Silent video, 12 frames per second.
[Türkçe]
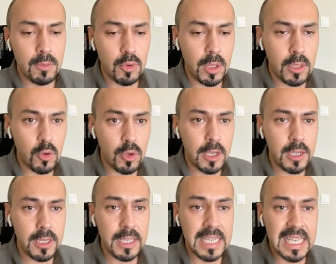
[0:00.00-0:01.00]
Bundan
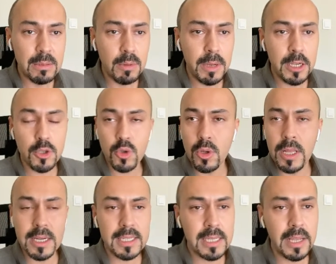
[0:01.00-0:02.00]
dolayı 25
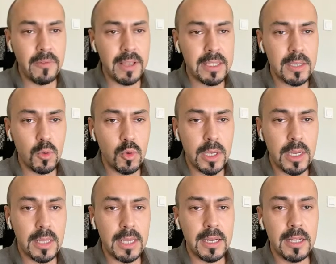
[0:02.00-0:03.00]
dolar seviyesi
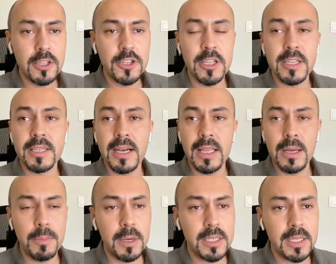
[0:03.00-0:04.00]
üzerinde kalıcılık
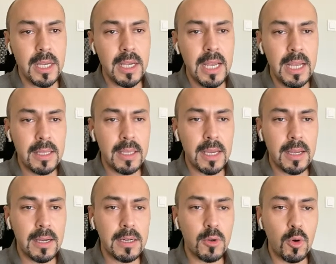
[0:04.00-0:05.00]
sağlanmazsa
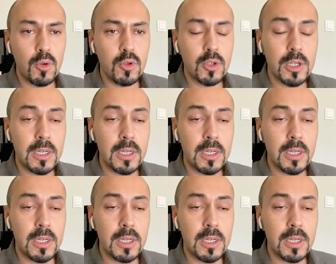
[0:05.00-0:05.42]
tekrar 10